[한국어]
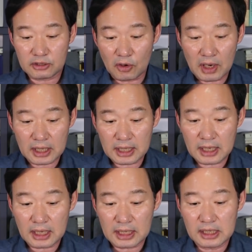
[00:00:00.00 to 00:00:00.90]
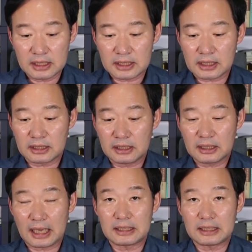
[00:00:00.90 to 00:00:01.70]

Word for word: 정확히 일치를